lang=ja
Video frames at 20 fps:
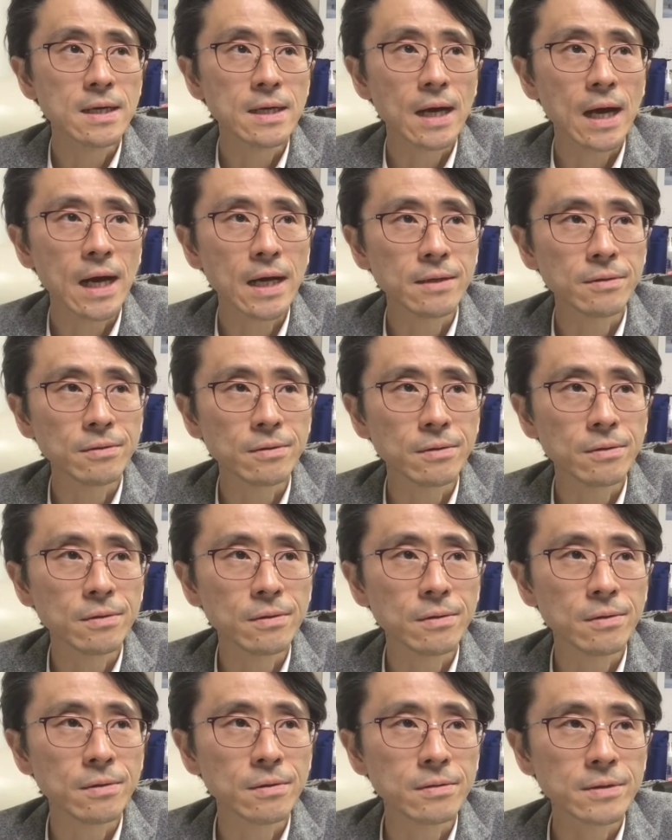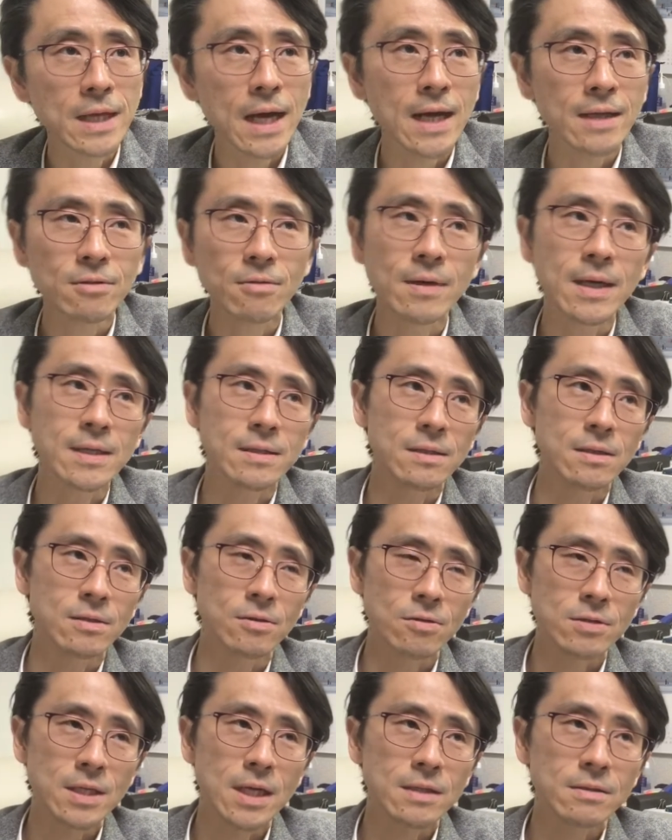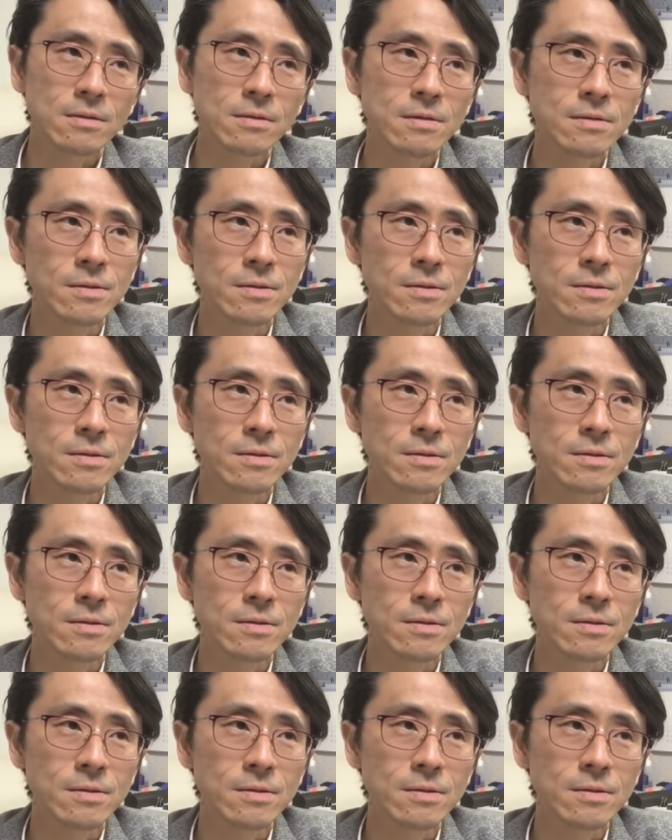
あのであとはどっちかというと